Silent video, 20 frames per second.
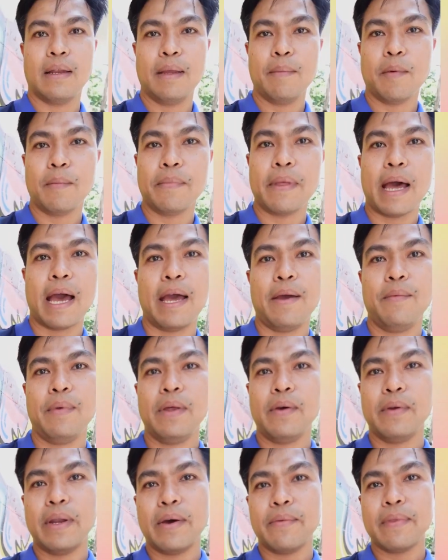ตอนนี้ผมถ่าย
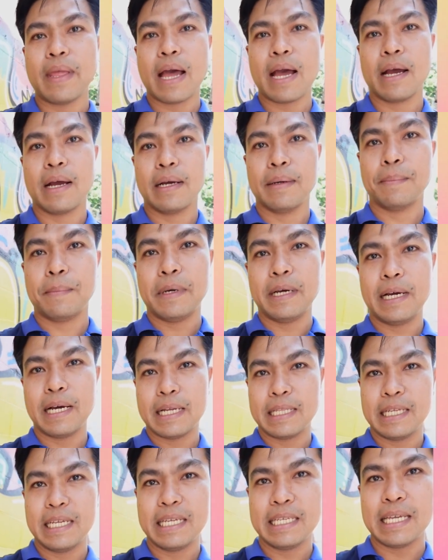วิวแนวตั้ง
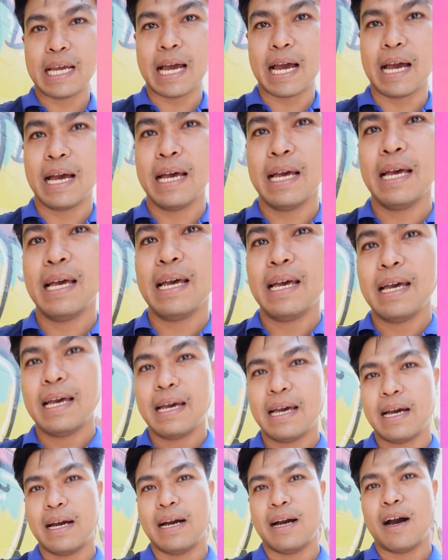เพื่อที่จะ
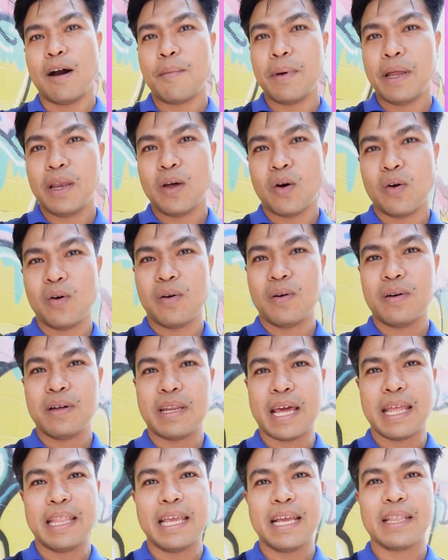เอาไปลง
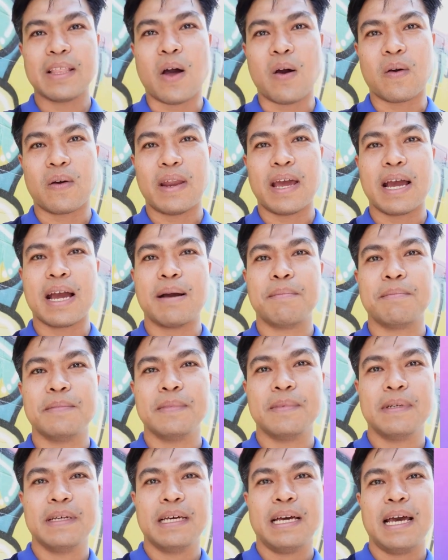ใน t ิ k t o k นะครับ
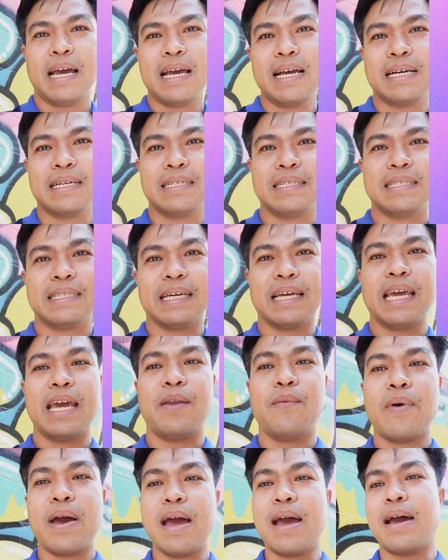สัง
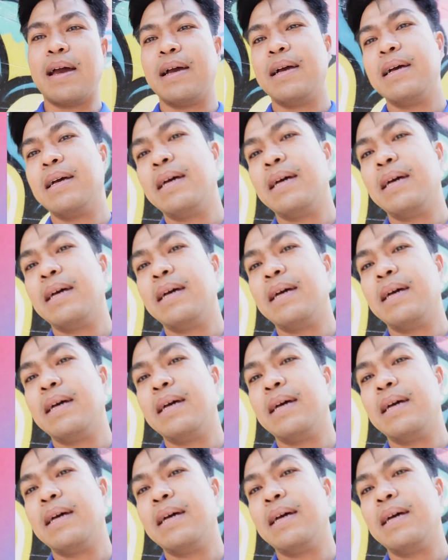เกตว่า